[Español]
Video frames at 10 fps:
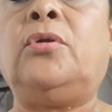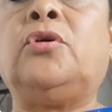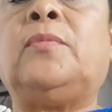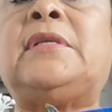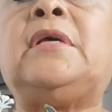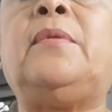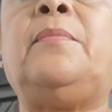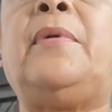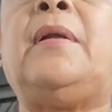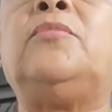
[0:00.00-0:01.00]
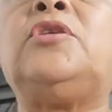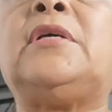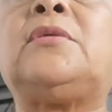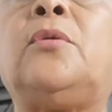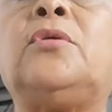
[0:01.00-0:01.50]
nos va a servir para
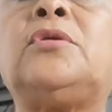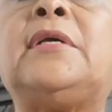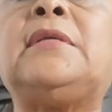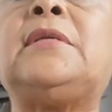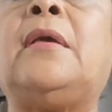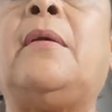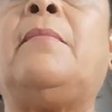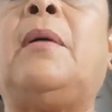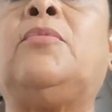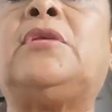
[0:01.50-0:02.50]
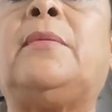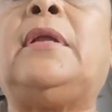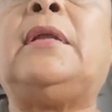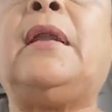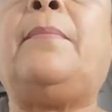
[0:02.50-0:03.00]
muchas cosas. Vamos a
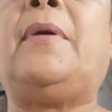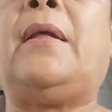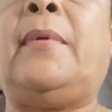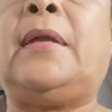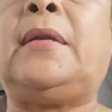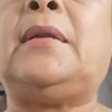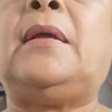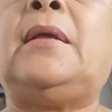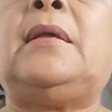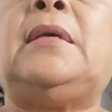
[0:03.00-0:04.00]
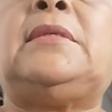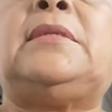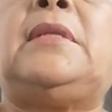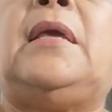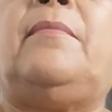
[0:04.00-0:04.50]
abrirla para ver
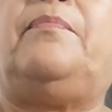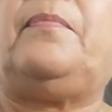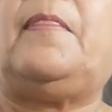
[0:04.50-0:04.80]
este